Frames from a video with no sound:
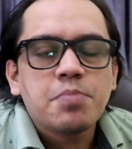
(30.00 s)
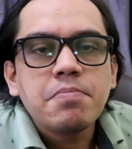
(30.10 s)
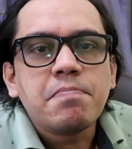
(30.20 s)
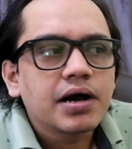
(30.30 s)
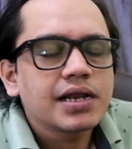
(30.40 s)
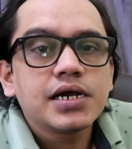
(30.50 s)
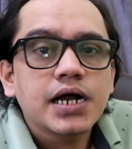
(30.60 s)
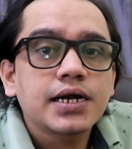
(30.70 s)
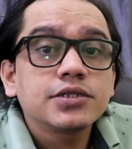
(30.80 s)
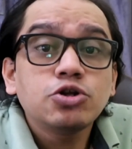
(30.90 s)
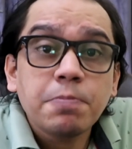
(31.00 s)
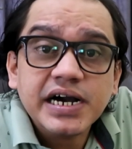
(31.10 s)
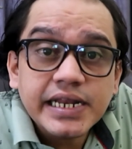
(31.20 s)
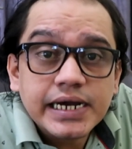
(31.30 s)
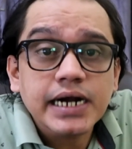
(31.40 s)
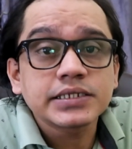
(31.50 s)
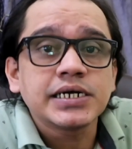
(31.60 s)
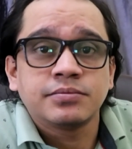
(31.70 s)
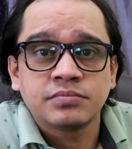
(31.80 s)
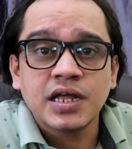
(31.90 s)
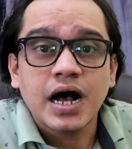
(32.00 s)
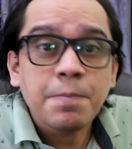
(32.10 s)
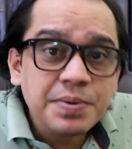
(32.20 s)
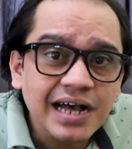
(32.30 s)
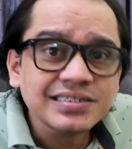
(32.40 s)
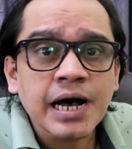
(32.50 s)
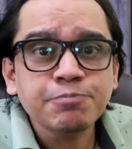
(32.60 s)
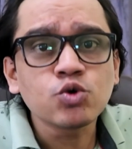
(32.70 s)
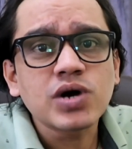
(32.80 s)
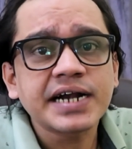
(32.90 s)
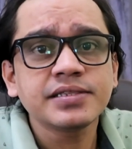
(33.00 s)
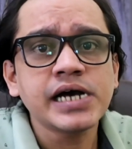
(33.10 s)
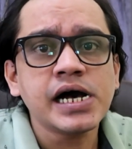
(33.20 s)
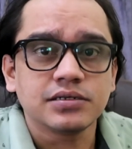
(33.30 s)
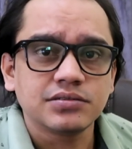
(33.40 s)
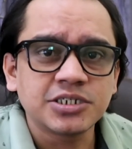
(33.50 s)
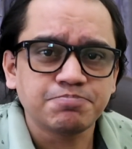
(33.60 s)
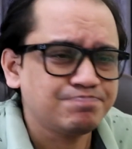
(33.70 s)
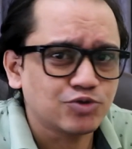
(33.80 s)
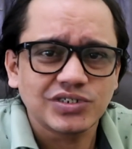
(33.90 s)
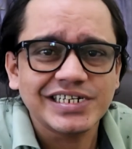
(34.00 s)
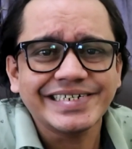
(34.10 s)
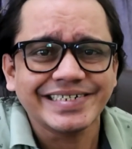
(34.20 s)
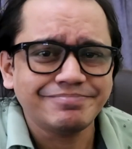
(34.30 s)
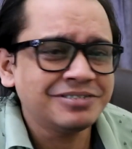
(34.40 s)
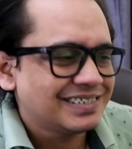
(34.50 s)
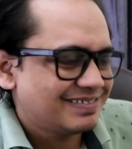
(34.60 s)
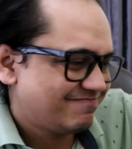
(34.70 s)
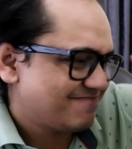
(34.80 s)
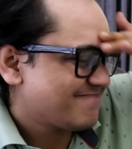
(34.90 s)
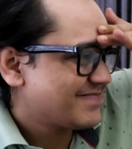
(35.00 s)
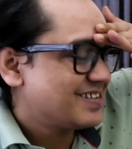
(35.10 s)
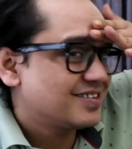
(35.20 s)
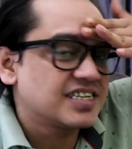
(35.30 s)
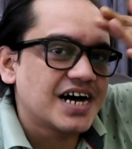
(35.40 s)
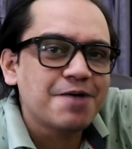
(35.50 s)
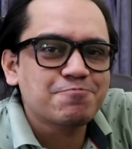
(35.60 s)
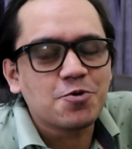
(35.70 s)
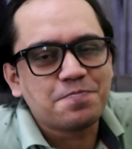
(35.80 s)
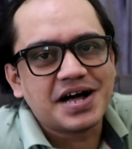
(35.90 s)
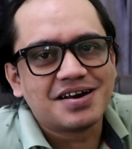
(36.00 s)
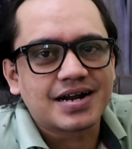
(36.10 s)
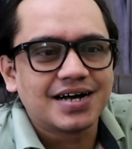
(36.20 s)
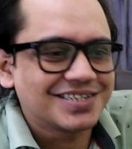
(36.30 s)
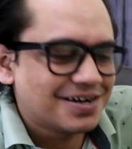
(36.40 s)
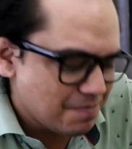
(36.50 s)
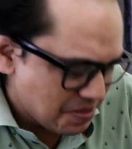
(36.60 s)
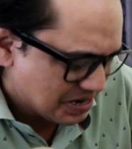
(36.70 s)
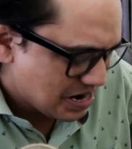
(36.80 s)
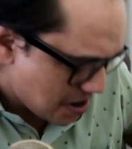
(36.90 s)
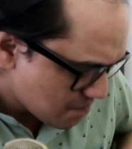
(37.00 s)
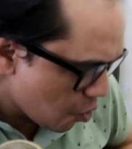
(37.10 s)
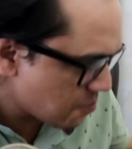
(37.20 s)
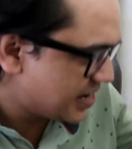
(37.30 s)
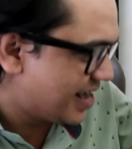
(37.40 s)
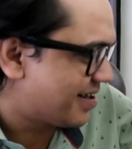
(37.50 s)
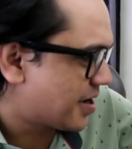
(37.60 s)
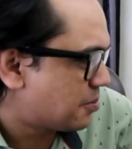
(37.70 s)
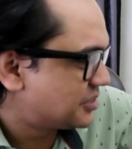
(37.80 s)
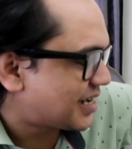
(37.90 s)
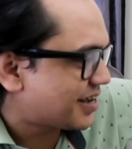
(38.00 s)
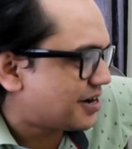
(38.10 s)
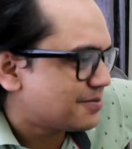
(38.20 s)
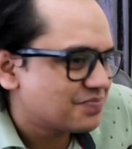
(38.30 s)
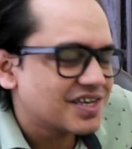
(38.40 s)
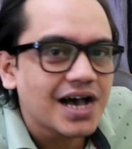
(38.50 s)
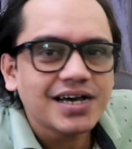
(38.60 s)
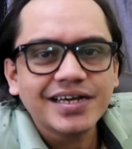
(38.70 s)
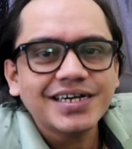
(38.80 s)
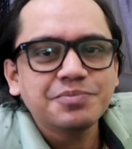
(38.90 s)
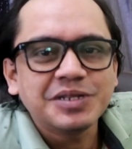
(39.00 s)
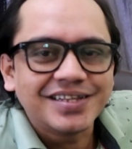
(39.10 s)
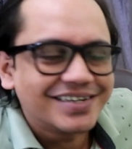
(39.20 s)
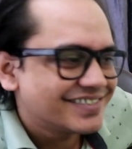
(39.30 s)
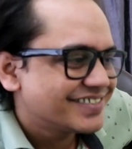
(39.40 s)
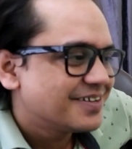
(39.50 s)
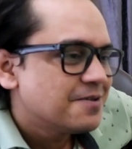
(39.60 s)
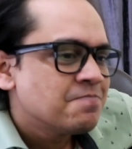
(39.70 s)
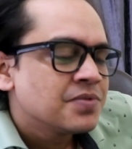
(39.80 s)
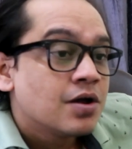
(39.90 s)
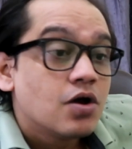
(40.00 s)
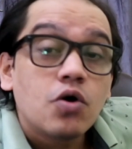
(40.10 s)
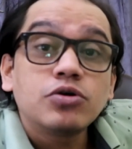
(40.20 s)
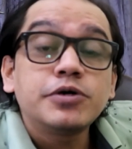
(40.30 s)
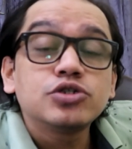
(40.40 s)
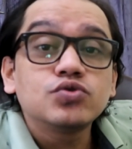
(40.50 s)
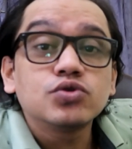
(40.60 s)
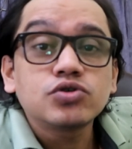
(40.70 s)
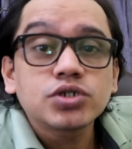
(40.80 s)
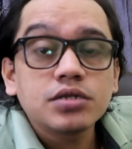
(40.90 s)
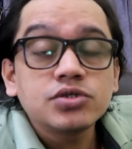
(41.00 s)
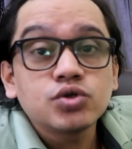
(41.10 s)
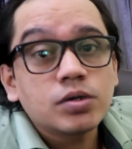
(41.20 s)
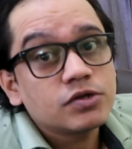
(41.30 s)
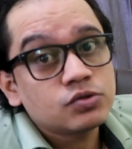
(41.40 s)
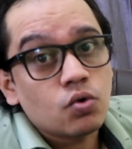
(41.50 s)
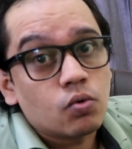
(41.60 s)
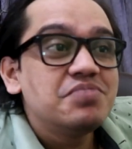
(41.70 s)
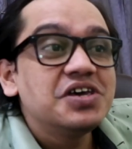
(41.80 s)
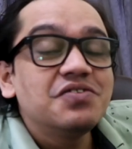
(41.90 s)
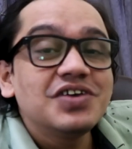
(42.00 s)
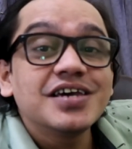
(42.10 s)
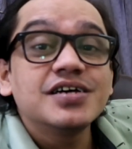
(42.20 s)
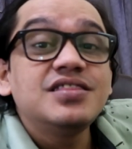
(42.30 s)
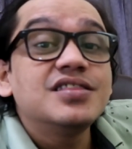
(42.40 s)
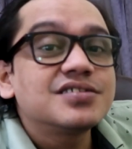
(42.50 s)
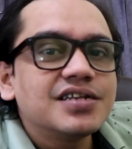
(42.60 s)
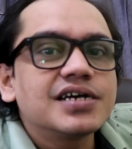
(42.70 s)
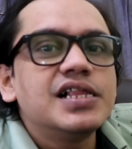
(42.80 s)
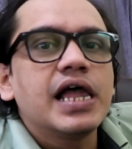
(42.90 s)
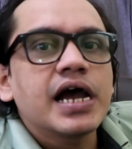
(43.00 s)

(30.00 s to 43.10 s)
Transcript: अब मैं बकरी काट रहा था तो बकरी काटता अपना सांप क्यों काट दिया सबको ने सांप को पाल रहा था अब वो भी नहीं रहेगा बेचारे का क्या करेगा ये बिंदा और मैं तो सोच रहा शादीशुदा वो तो बीवी के अंदर से निकल